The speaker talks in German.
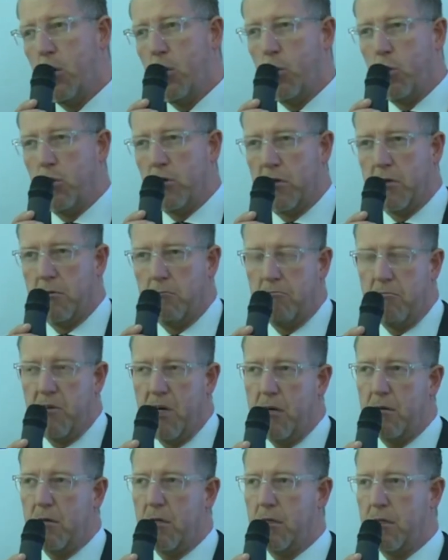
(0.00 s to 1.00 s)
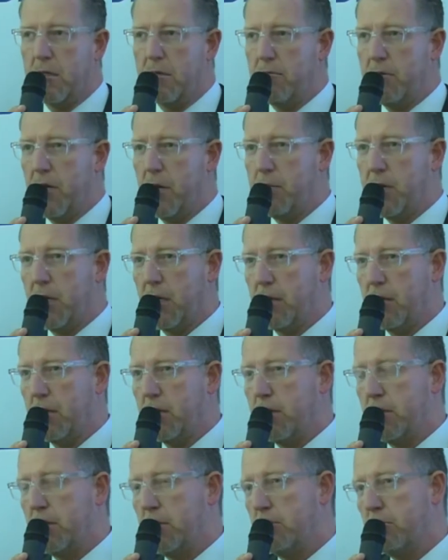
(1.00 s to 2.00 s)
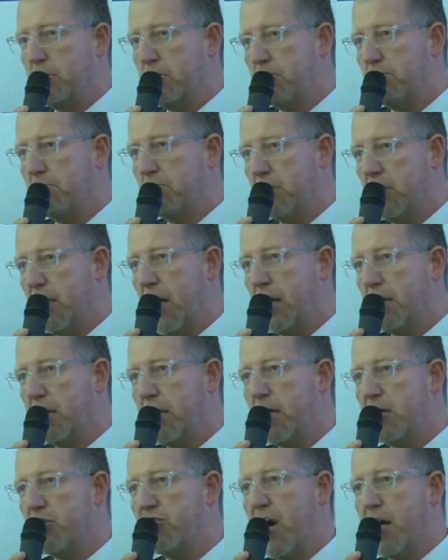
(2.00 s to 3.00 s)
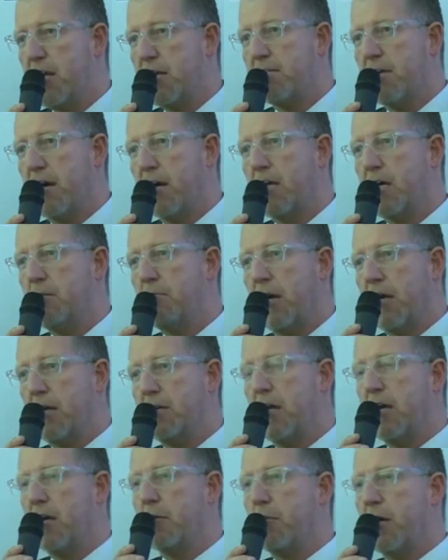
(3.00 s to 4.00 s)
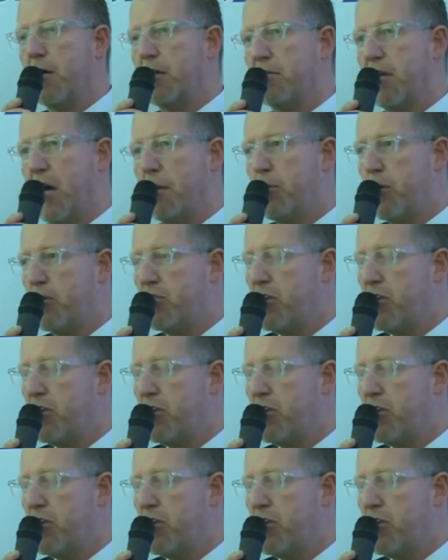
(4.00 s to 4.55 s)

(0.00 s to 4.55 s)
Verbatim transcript: Und ja, wir haben die, äh, ja, die entscheidenden Sachen haben wir richtig gemacht. Es gab auch